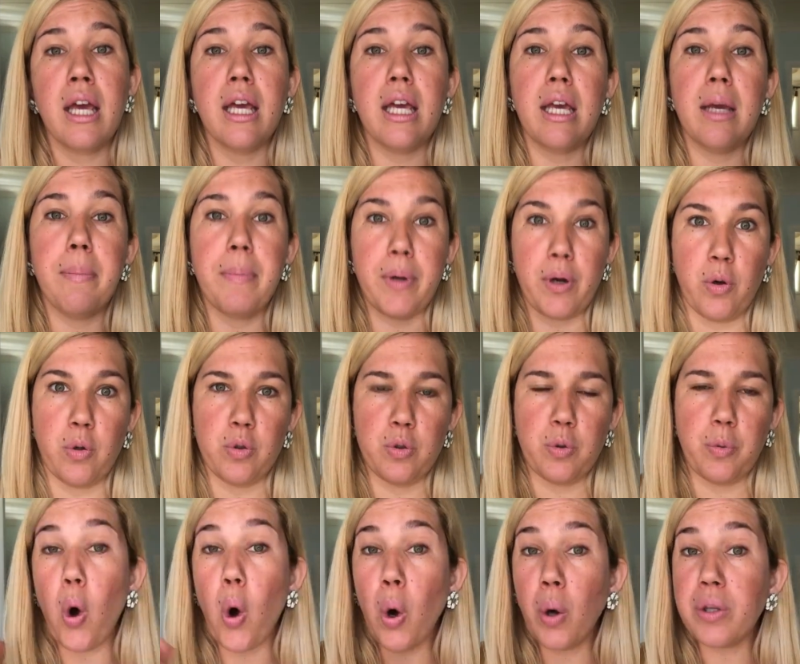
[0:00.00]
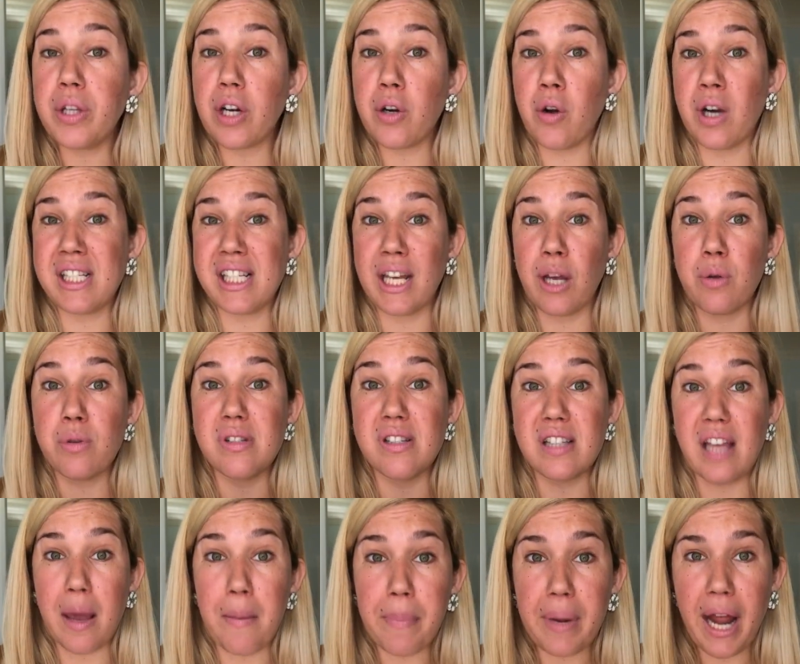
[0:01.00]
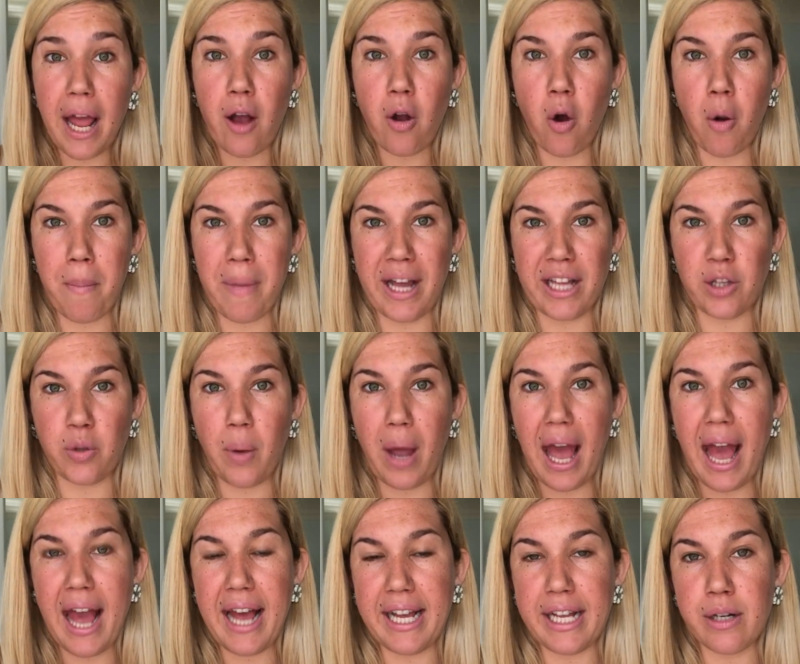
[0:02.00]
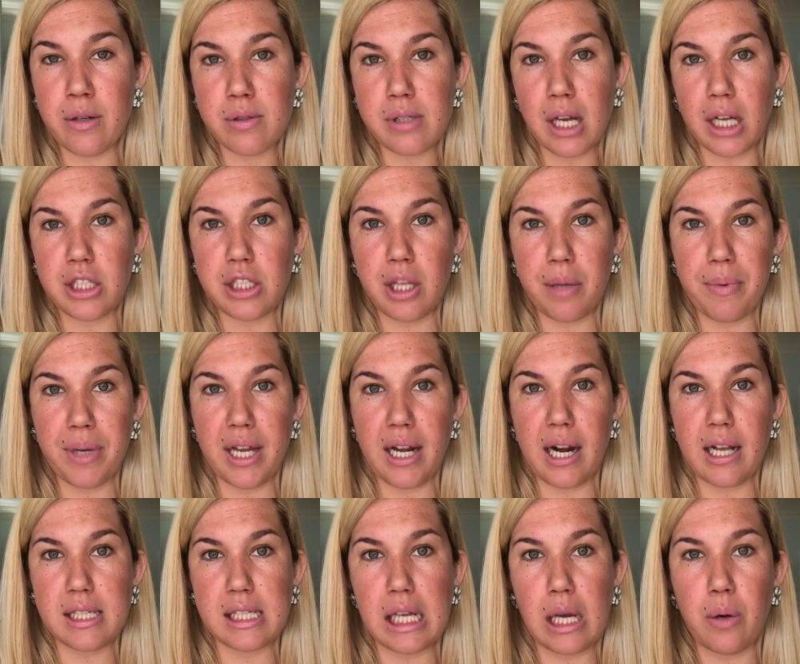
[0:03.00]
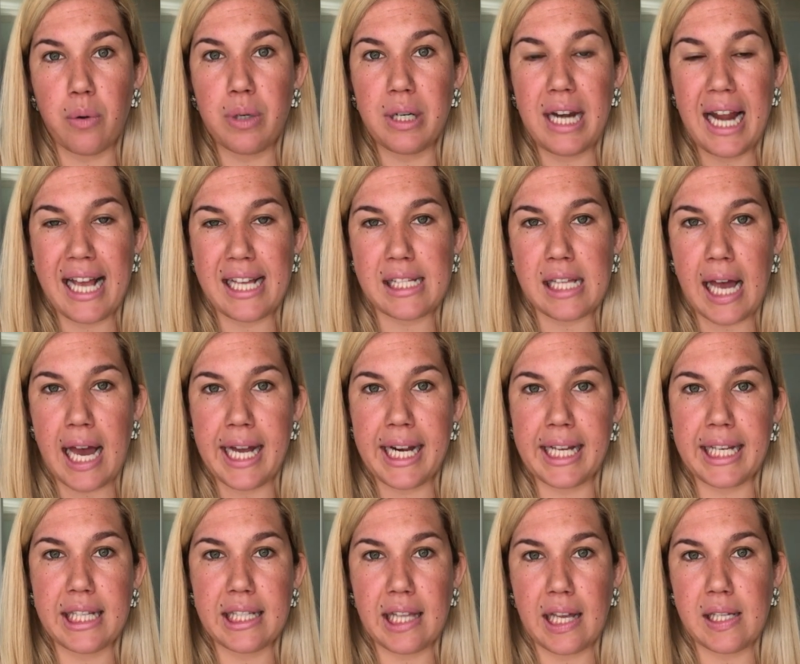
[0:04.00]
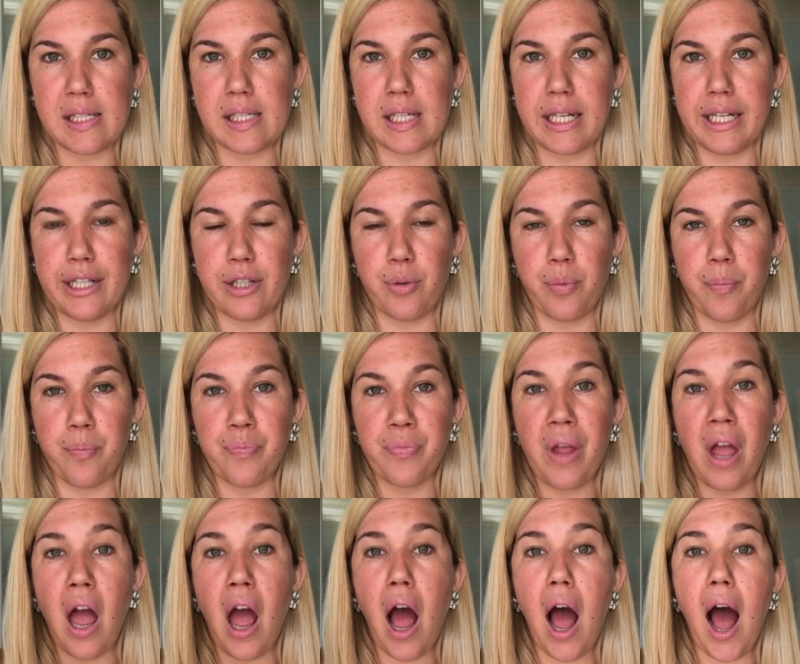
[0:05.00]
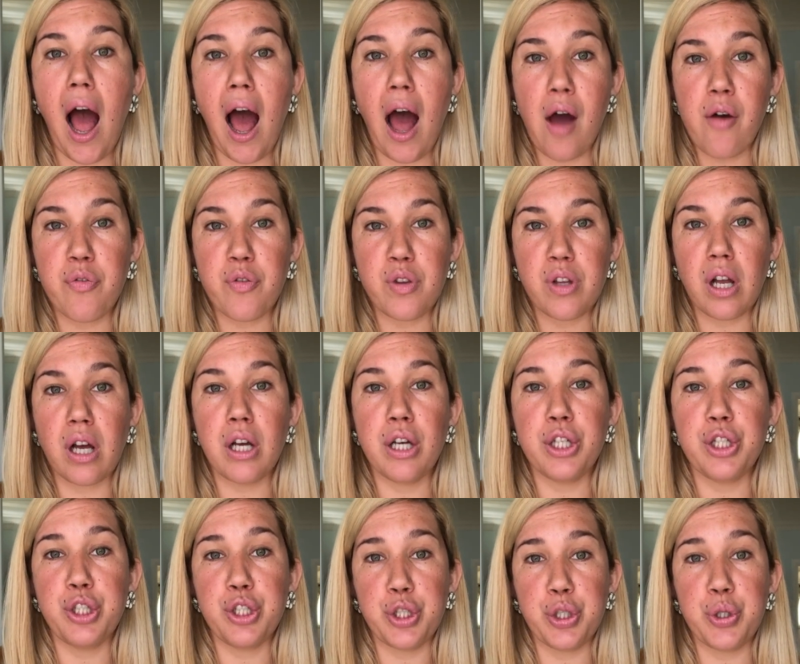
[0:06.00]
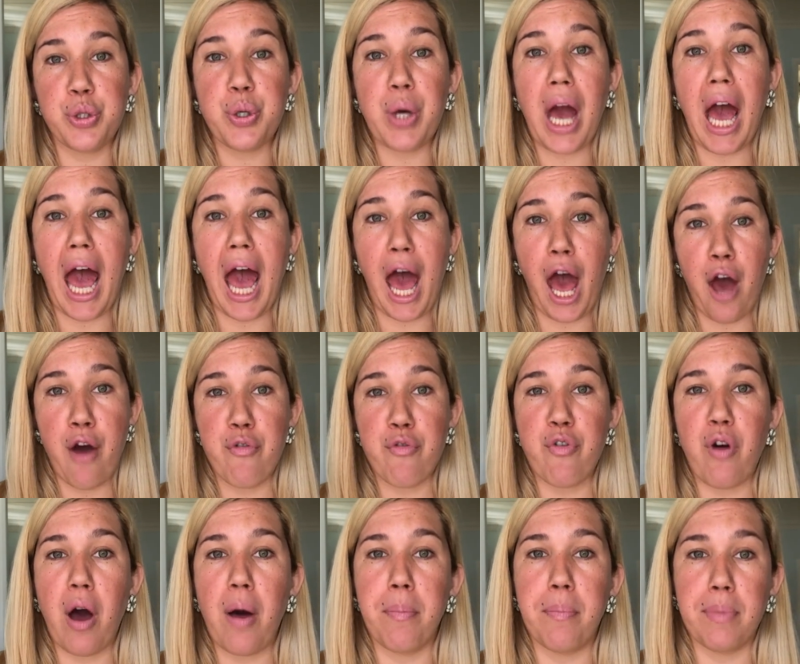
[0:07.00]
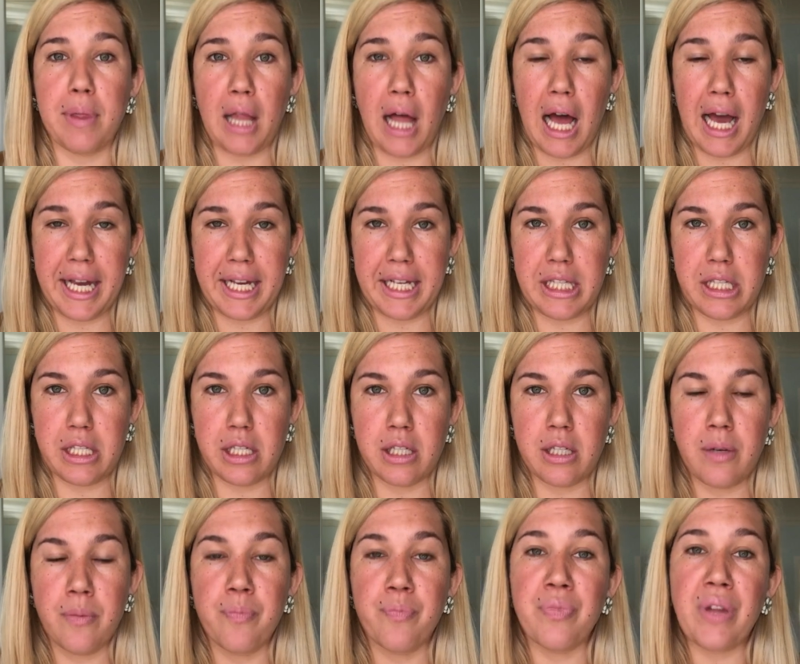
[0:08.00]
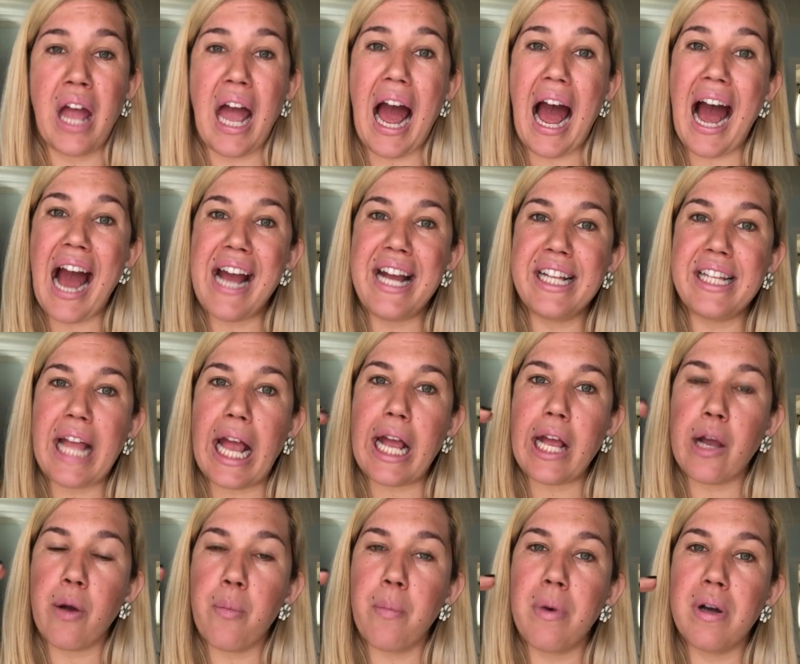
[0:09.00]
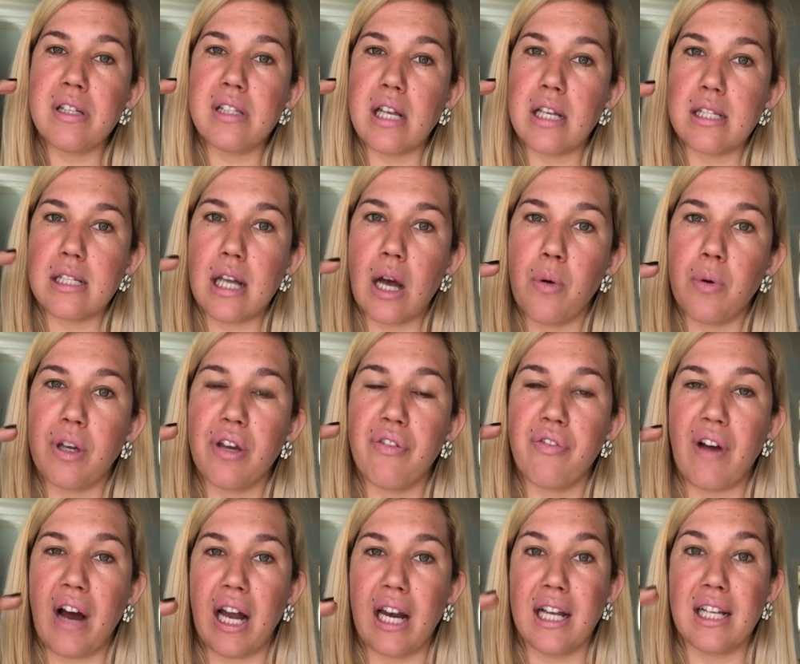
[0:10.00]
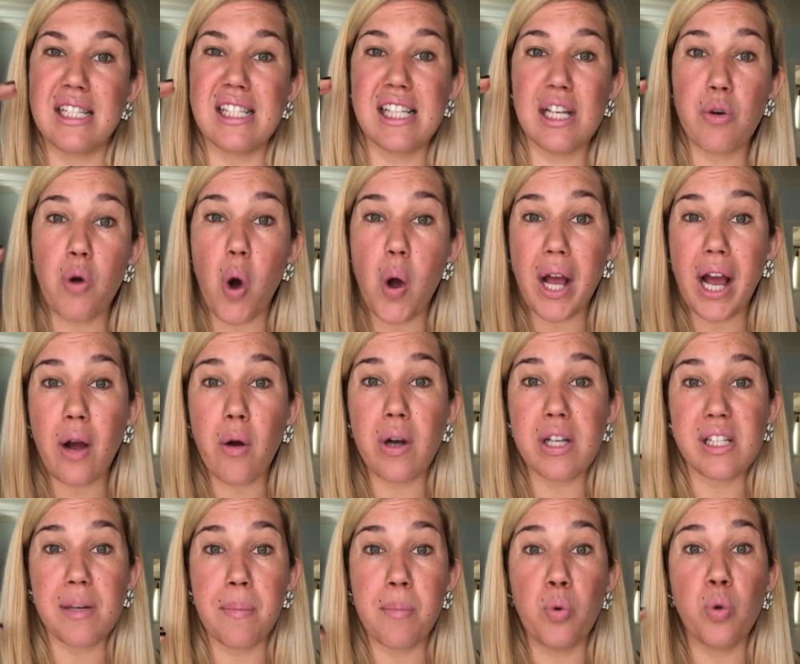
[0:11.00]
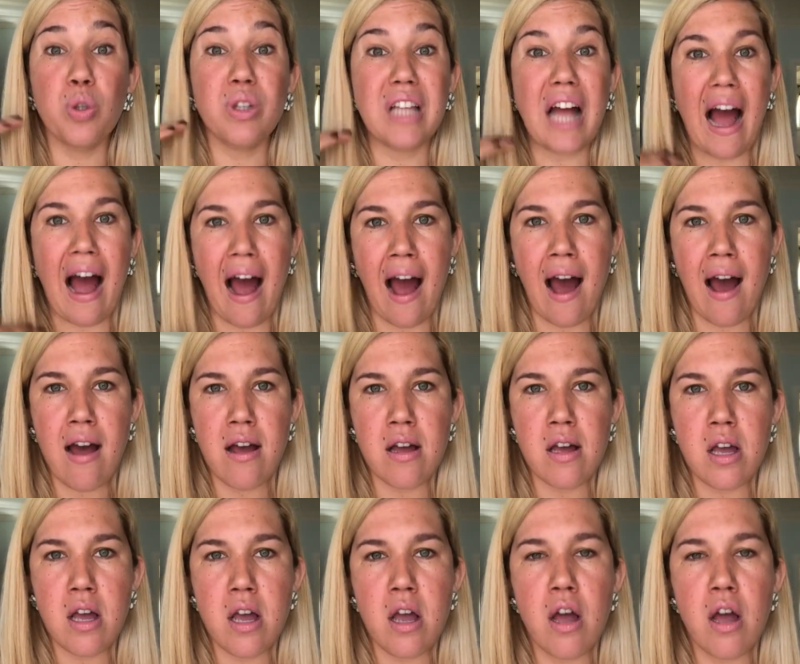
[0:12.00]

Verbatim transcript: e pronto. Outra coisa que eu sempre recomendo é ir no site da imigração, nessa área que está escrito After you have applied. Aí tem uma seção que fala: se qualquer coisa mudar,